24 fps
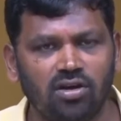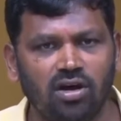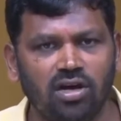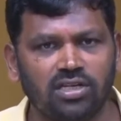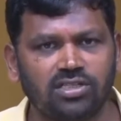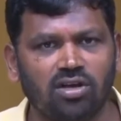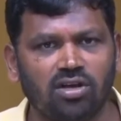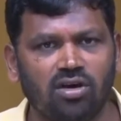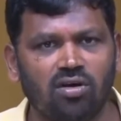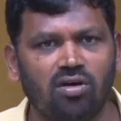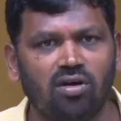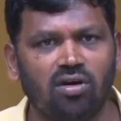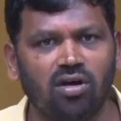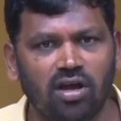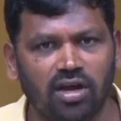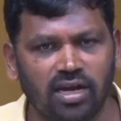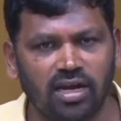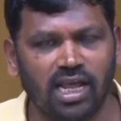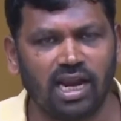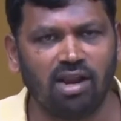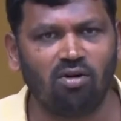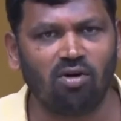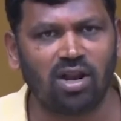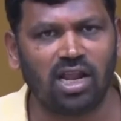ఈరోజు
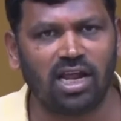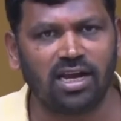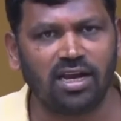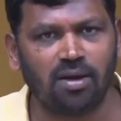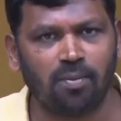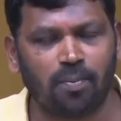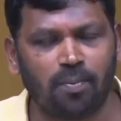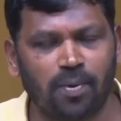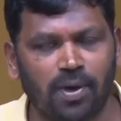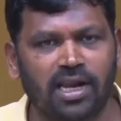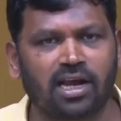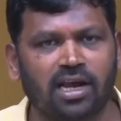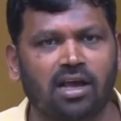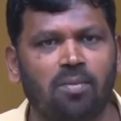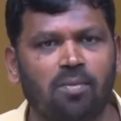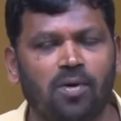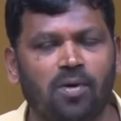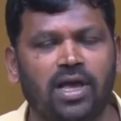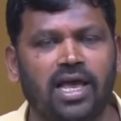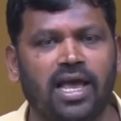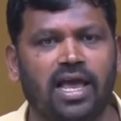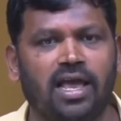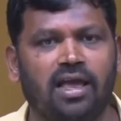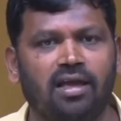నిలువలన్నీ
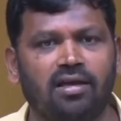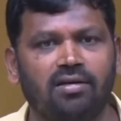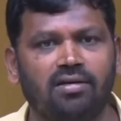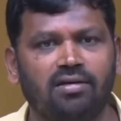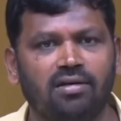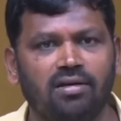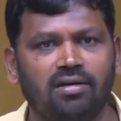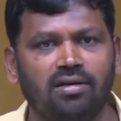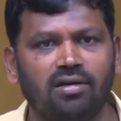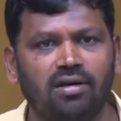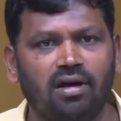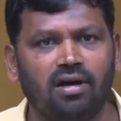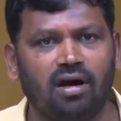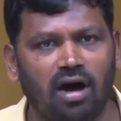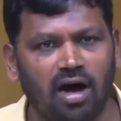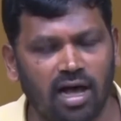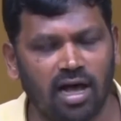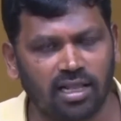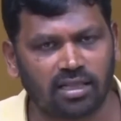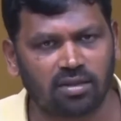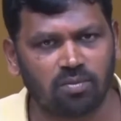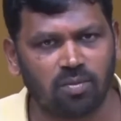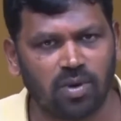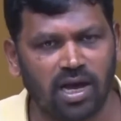పేరుకుపోయాయి
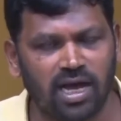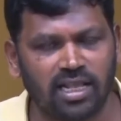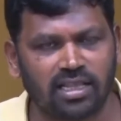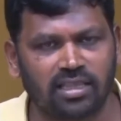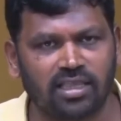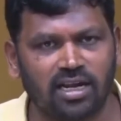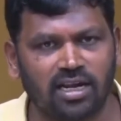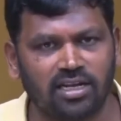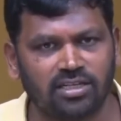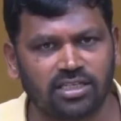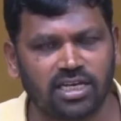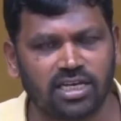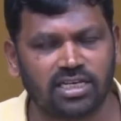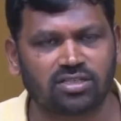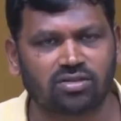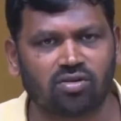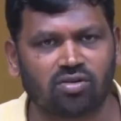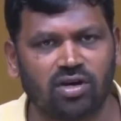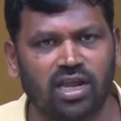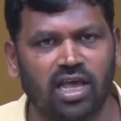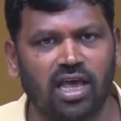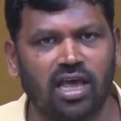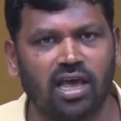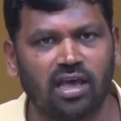ఆత్మహత్యలు
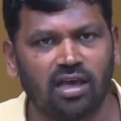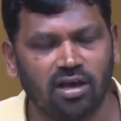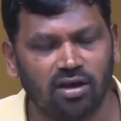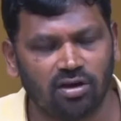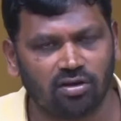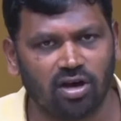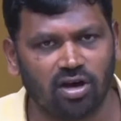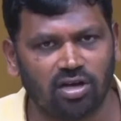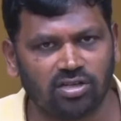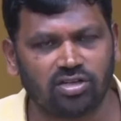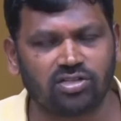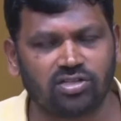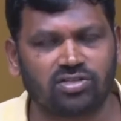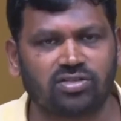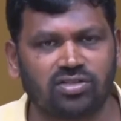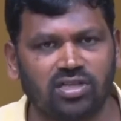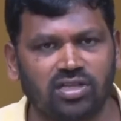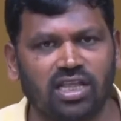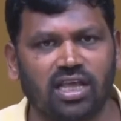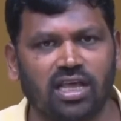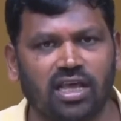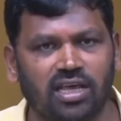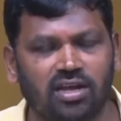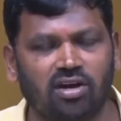చేసుకునే రోజు
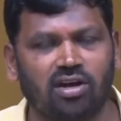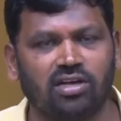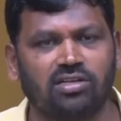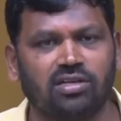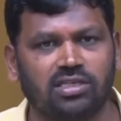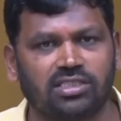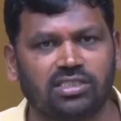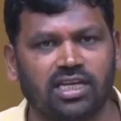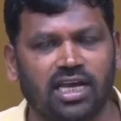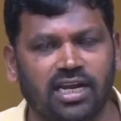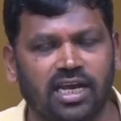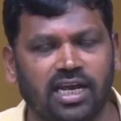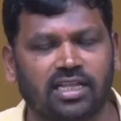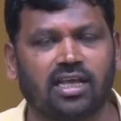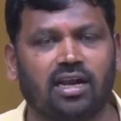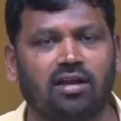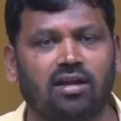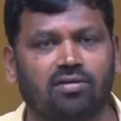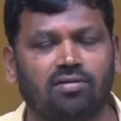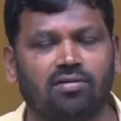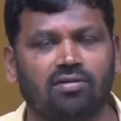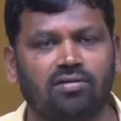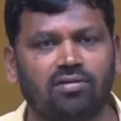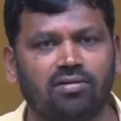వస్తుంది ఈరోజు
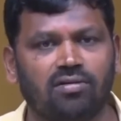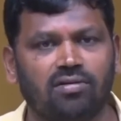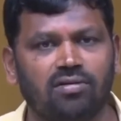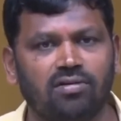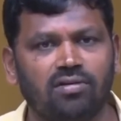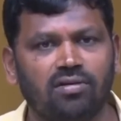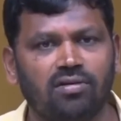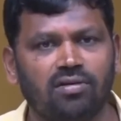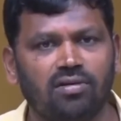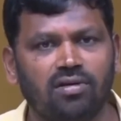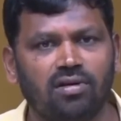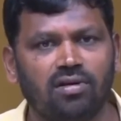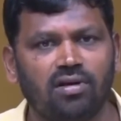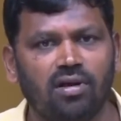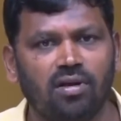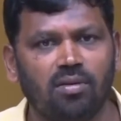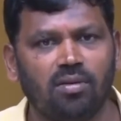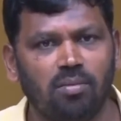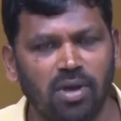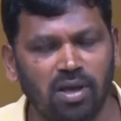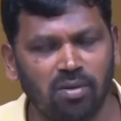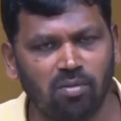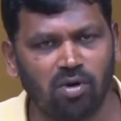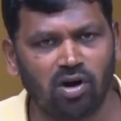చేనేతలకు
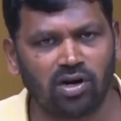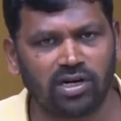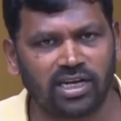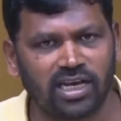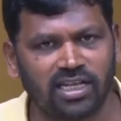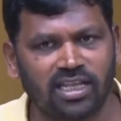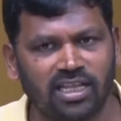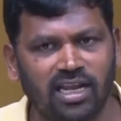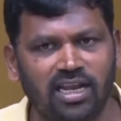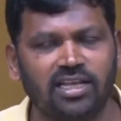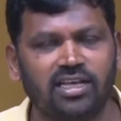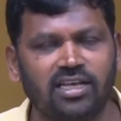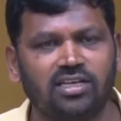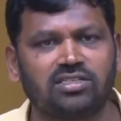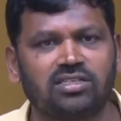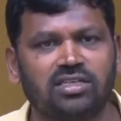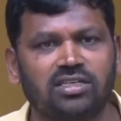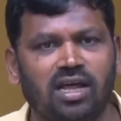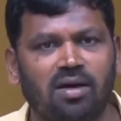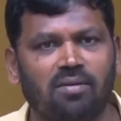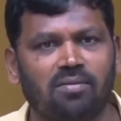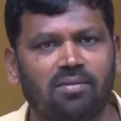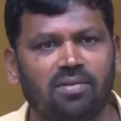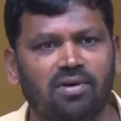మేము ఒకటే
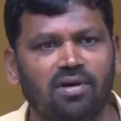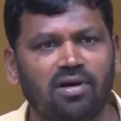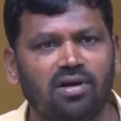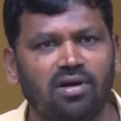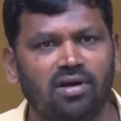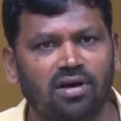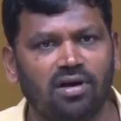తెలియజేస్తున్నాం